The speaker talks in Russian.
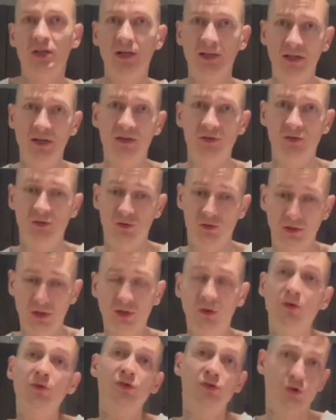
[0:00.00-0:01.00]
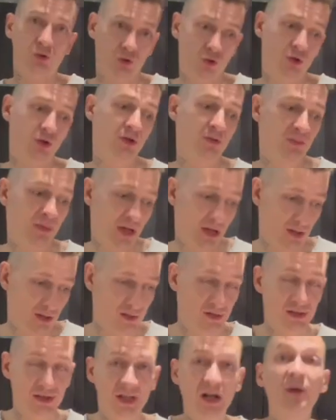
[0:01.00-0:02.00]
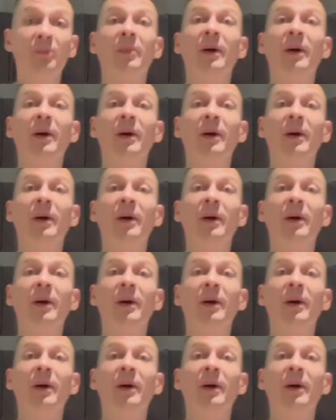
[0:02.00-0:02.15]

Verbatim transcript: готовиться, готовиться к Черной Пятнице. Итак,